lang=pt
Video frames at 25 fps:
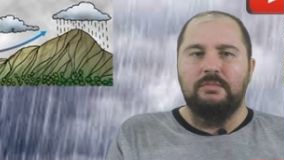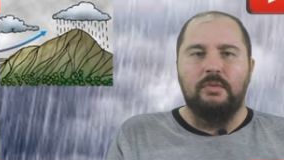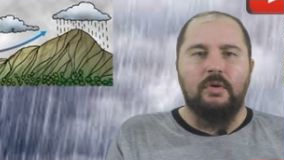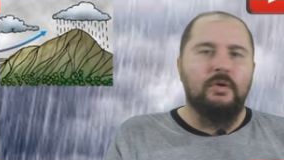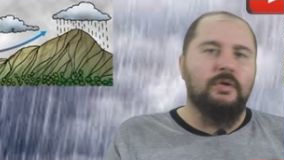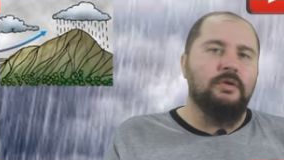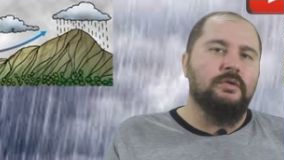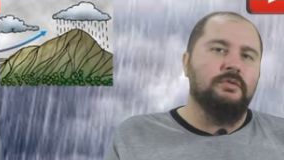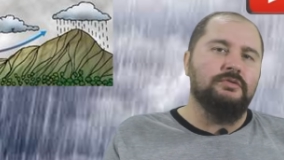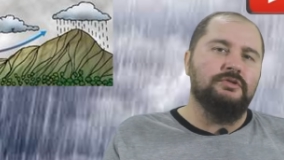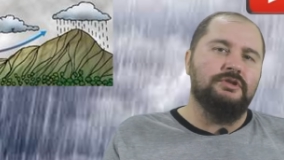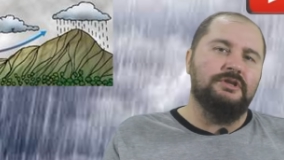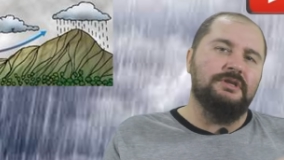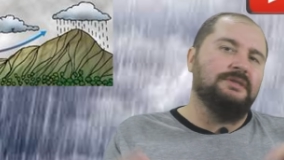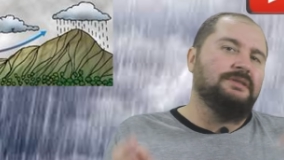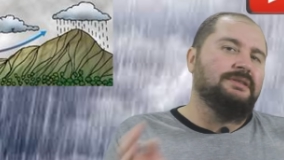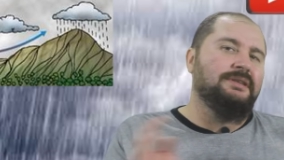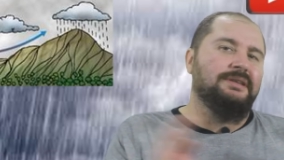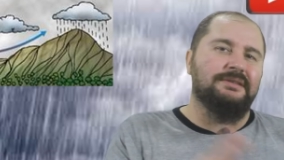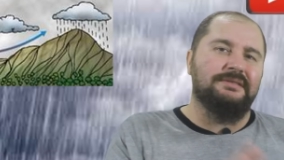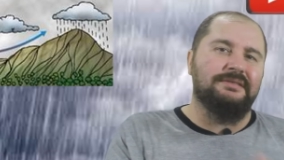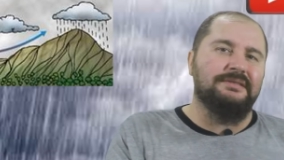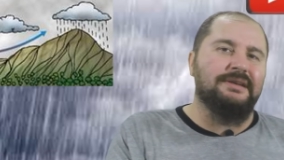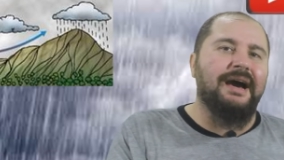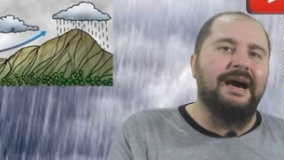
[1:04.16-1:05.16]
montes
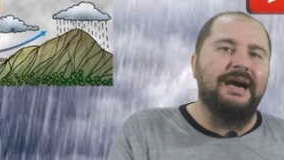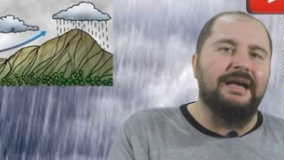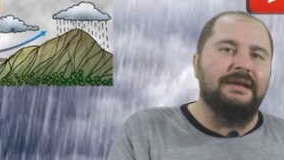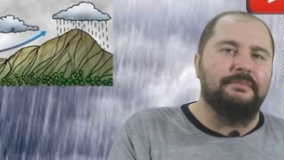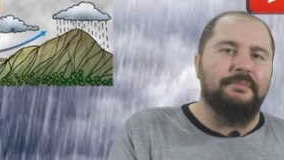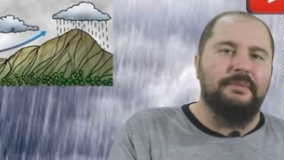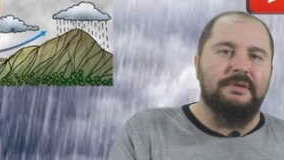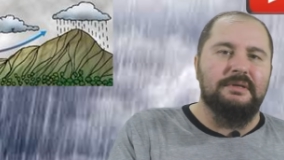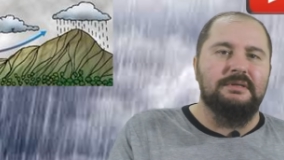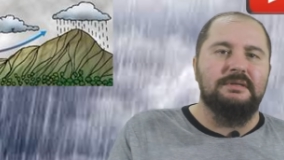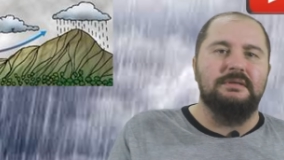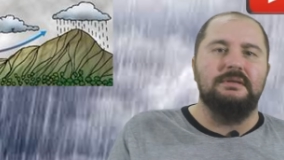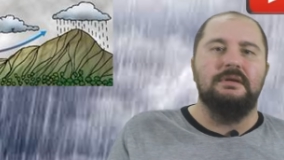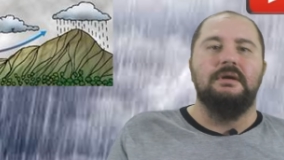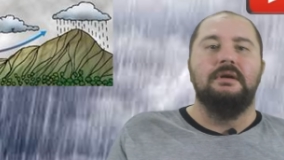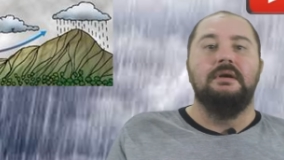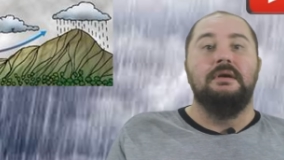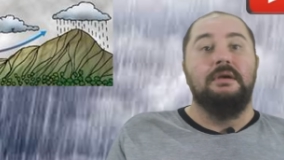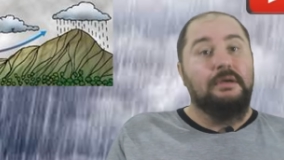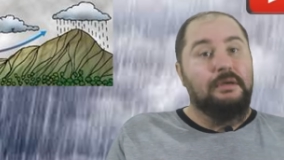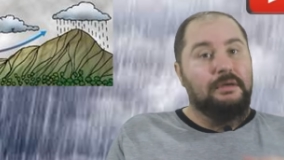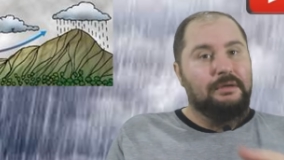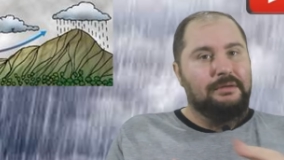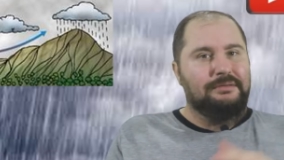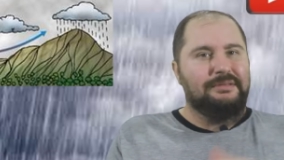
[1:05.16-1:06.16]
e escarpas.
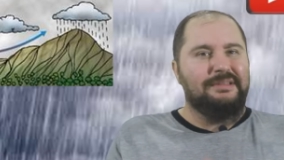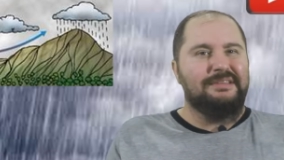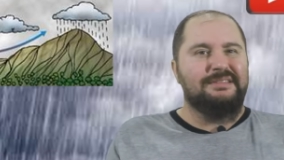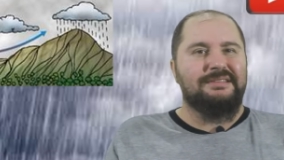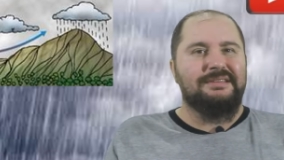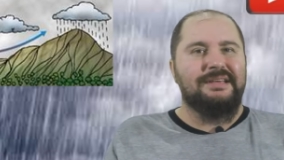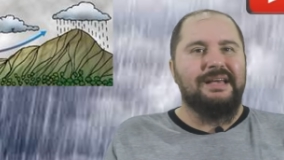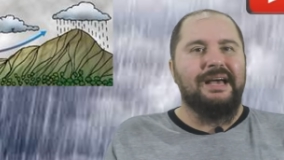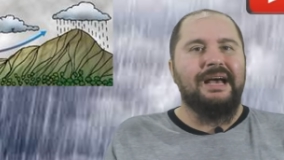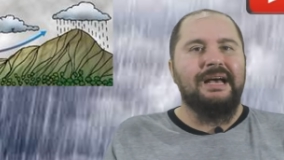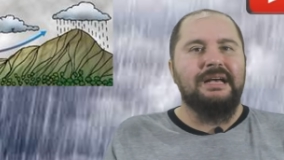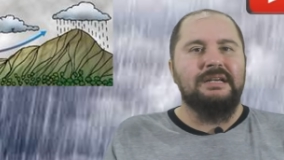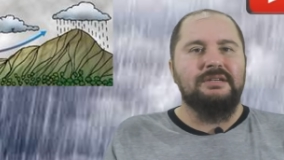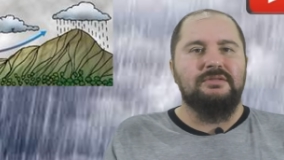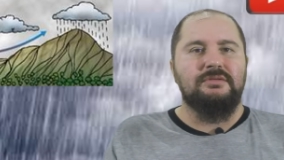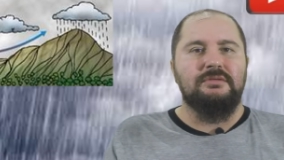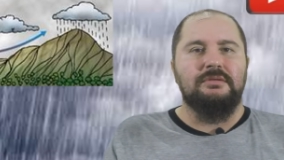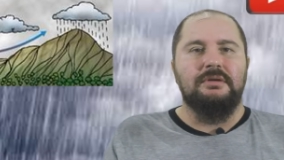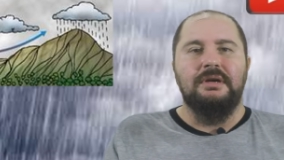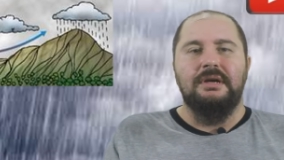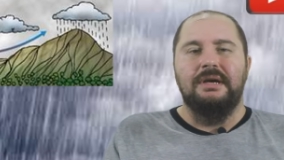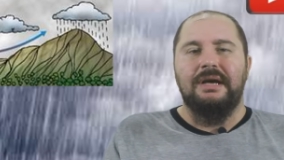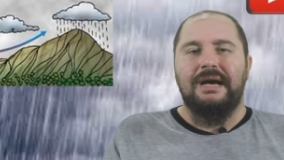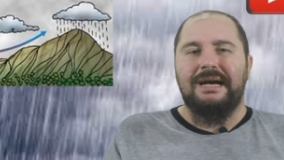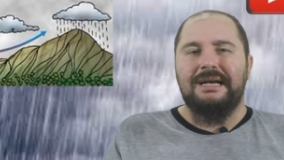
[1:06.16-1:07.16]
Nesse
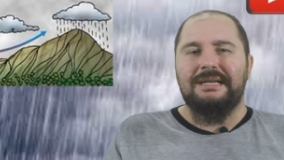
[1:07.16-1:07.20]
caso,